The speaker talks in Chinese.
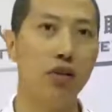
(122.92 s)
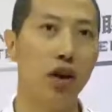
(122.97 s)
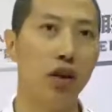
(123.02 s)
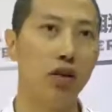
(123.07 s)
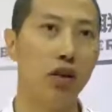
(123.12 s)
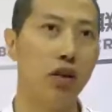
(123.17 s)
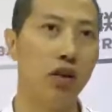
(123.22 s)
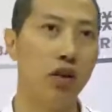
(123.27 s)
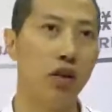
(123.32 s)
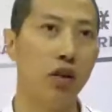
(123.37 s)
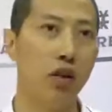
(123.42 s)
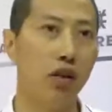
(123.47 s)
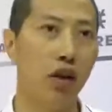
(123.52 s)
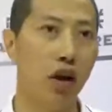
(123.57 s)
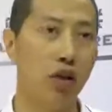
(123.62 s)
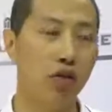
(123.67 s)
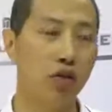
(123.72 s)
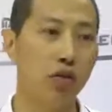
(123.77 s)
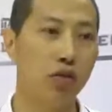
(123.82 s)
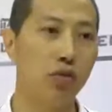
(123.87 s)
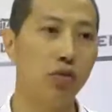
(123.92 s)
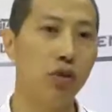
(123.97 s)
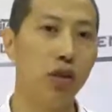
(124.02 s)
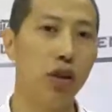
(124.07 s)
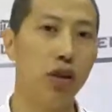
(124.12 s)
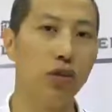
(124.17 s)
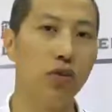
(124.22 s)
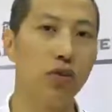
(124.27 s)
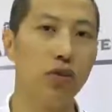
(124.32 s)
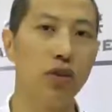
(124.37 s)
成立当初
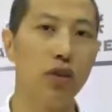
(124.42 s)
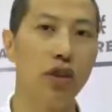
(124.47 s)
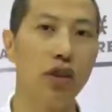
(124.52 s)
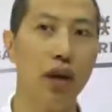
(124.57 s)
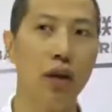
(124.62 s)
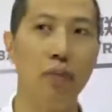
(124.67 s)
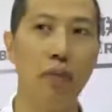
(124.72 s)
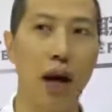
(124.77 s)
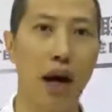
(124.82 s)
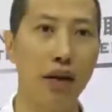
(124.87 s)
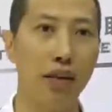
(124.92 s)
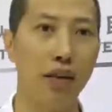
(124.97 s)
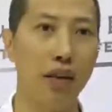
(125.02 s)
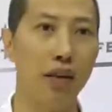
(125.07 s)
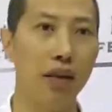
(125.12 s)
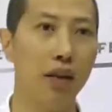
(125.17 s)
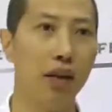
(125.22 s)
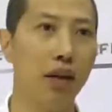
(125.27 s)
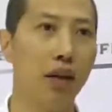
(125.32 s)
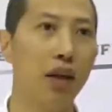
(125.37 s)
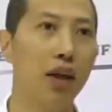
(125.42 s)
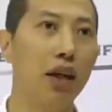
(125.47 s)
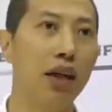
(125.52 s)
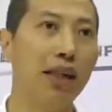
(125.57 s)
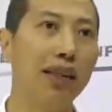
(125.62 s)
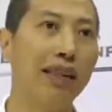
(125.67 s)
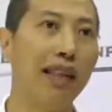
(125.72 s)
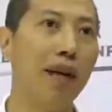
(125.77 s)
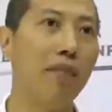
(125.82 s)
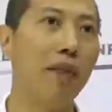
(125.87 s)
呢，就是想把这个
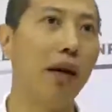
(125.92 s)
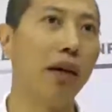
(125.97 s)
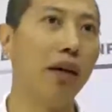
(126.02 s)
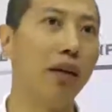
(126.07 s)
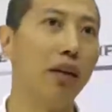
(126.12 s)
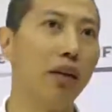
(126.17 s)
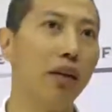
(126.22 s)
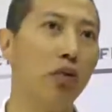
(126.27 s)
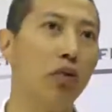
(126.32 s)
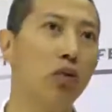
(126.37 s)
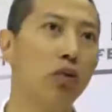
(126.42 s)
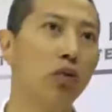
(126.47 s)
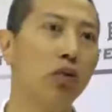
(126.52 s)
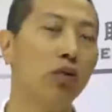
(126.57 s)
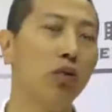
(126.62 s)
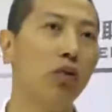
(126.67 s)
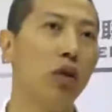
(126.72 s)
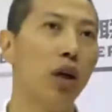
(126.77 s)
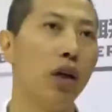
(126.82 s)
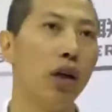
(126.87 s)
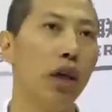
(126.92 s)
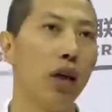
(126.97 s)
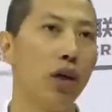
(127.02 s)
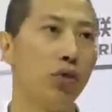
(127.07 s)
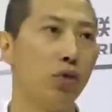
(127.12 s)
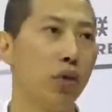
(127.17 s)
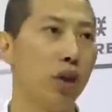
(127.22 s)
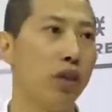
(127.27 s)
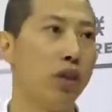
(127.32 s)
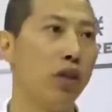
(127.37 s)
在美工作的、
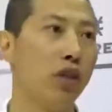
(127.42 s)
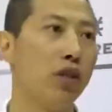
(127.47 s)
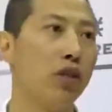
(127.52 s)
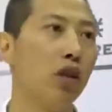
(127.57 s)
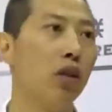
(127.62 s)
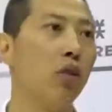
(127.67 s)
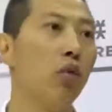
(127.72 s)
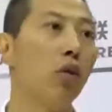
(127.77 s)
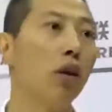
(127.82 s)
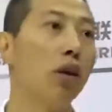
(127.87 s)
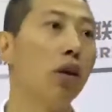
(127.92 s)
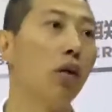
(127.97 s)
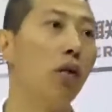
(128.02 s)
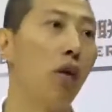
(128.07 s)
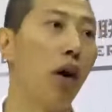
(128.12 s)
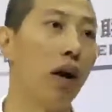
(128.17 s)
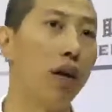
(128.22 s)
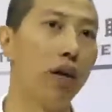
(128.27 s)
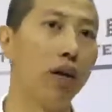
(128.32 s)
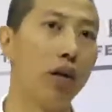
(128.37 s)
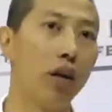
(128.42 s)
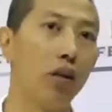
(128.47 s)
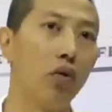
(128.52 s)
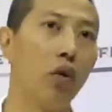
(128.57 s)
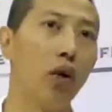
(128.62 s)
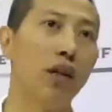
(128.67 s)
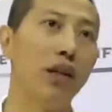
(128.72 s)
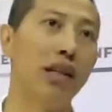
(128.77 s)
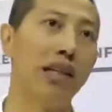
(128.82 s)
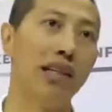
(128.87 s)
学习生活的华人呢
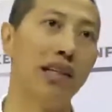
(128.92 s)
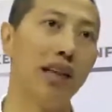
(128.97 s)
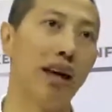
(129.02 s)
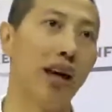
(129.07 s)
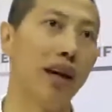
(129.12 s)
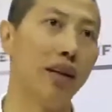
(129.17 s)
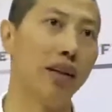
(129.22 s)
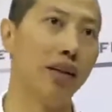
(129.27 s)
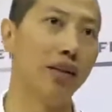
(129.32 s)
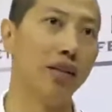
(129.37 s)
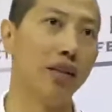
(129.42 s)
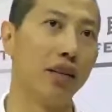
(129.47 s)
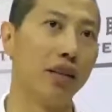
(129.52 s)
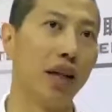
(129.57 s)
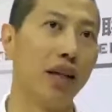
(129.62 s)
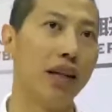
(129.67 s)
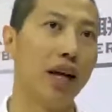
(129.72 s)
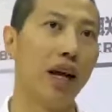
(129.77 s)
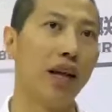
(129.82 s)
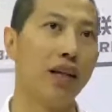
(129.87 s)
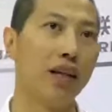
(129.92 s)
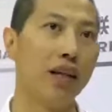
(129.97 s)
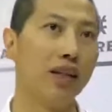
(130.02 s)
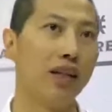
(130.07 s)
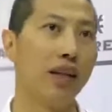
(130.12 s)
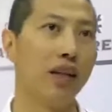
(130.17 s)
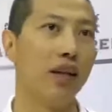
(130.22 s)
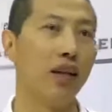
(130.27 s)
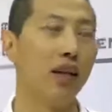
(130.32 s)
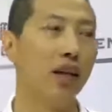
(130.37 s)
团结起来呢，大家以
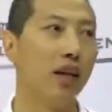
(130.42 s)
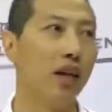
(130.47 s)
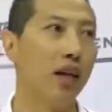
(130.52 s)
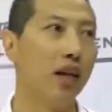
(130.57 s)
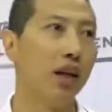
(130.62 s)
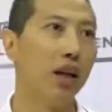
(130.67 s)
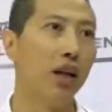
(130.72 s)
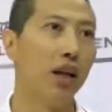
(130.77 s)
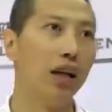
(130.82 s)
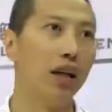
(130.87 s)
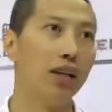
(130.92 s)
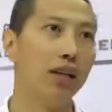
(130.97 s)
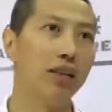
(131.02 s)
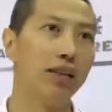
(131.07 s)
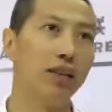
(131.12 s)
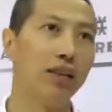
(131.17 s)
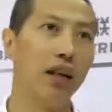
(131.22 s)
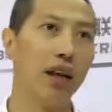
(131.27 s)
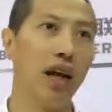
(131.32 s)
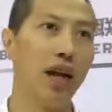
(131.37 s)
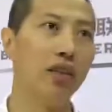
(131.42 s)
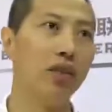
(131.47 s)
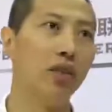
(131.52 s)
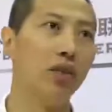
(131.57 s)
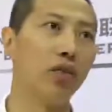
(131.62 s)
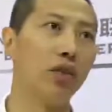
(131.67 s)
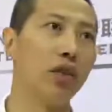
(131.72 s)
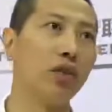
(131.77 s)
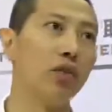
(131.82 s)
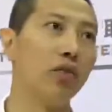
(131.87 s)
这个，呃，篮
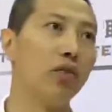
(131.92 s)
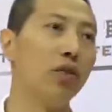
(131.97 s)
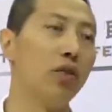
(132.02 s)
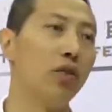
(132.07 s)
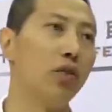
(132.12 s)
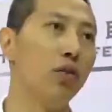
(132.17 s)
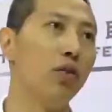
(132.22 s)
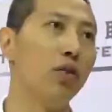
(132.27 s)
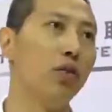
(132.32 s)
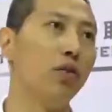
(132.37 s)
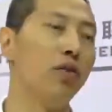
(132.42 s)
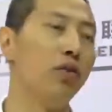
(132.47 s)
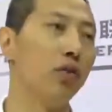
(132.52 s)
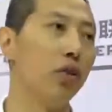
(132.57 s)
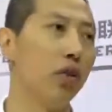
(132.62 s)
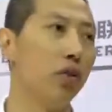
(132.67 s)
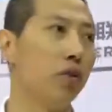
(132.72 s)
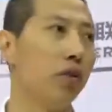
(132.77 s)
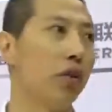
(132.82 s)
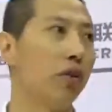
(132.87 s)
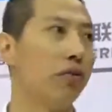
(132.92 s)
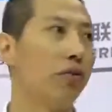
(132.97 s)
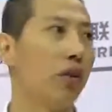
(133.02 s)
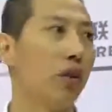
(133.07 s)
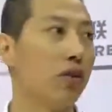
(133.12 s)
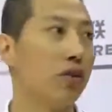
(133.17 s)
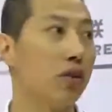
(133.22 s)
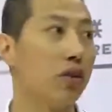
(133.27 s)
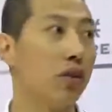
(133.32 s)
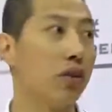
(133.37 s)
球的这种体育、体育的
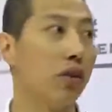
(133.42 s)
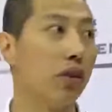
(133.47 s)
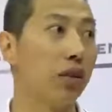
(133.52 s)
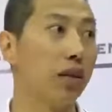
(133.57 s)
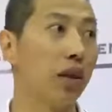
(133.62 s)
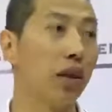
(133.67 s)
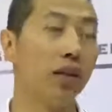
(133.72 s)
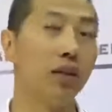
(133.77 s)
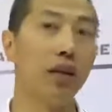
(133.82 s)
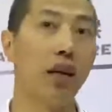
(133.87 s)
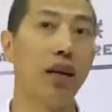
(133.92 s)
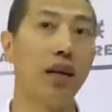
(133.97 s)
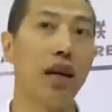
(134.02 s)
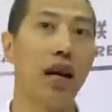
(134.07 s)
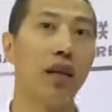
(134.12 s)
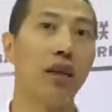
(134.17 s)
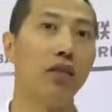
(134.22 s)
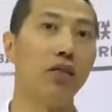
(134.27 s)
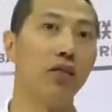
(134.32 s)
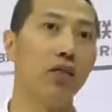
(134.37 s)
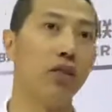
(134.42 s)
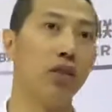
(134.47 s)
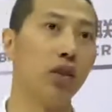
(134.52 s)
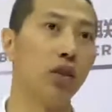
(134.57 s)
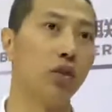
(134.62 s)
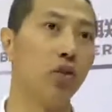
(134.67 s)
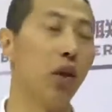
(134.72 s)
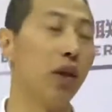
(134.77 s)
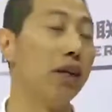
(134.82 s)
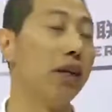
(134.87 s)
方式呢，让大家呢就
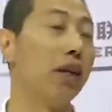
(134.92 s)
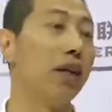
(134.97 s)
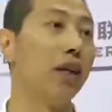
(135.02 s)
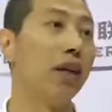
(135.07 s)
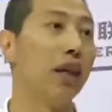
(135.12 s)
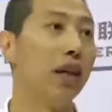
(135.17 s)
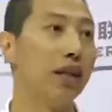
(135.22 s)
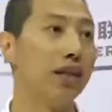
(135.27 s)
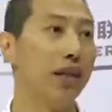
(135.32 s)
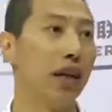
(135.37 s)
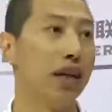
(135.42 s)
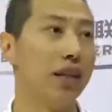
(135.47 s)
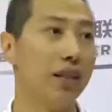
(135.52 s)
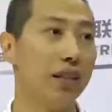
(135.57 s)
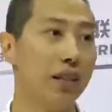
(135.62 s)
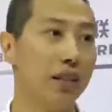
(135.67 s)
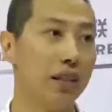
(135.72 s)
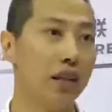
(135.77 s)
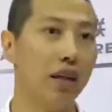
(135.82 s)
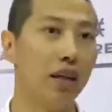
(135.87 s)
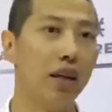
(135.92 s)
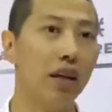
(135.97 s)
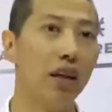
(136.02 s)
是团结在一起。